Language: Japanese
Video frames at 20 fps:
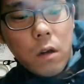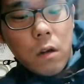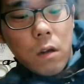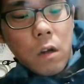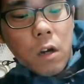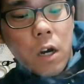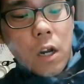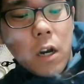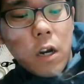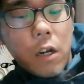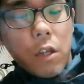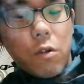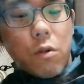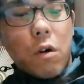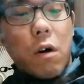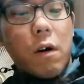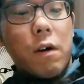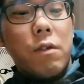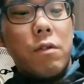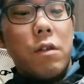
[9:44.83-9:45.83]
ガラリと
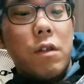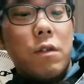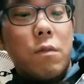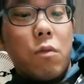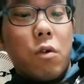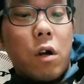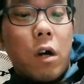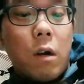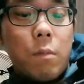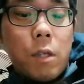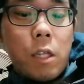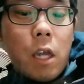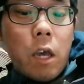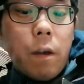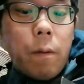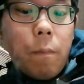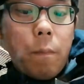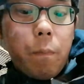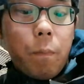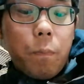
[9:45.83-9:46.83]
変わるんですもん髪
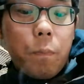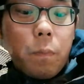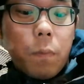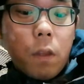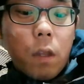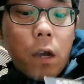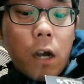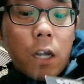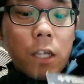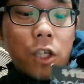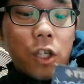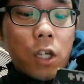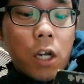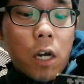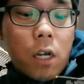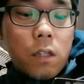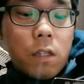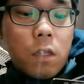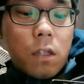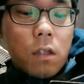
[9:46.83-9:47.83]
で味
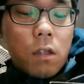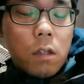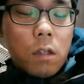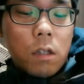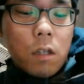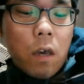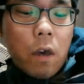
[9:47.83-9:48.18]
が全然